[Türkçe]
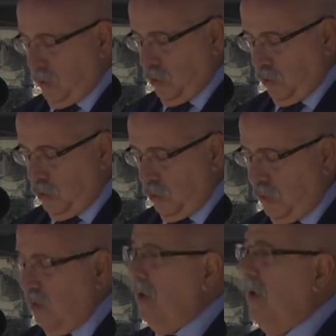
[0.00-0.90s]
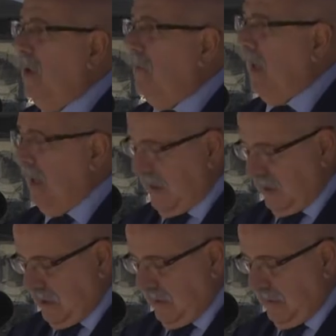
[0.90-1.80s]
coşku ve
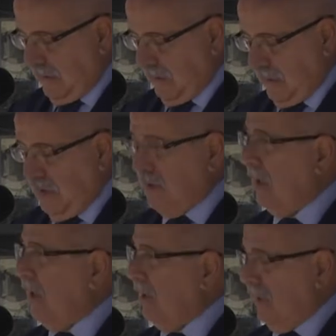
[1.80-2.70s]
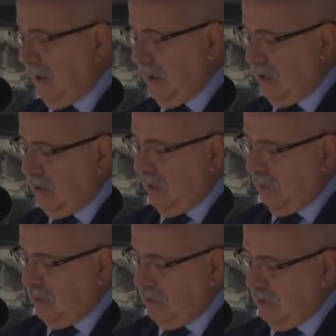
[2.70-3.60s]
heyecanla Manisa Garı'nda
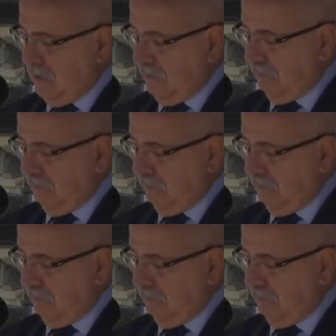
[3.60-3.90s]
karşılanmıştır.